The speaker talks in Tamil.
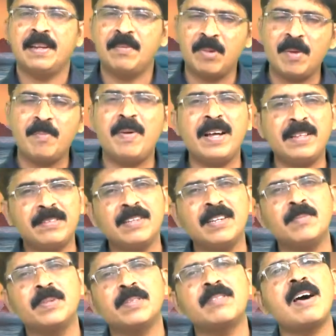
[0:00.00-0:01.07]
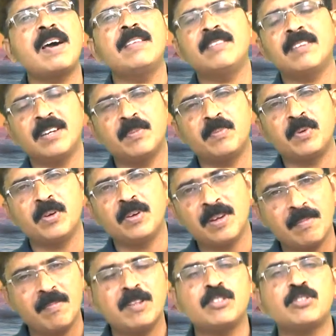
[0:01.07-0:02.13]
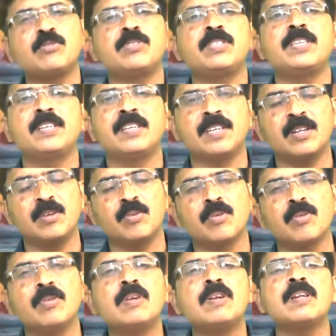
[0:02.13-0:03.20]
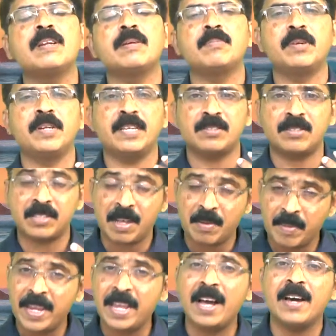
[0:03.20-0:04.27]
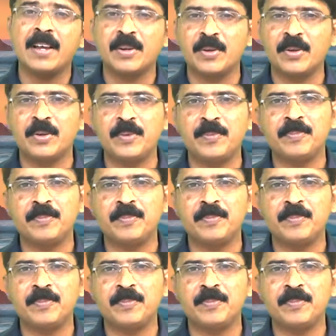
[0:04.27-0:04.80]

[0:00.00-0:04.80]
நம்மளை பார்த்து நம்ம தாய் தகப்பனோ நம்மளை சுற்றி இருக்கிறவர்களோடு நம்முடைய சபையாரோ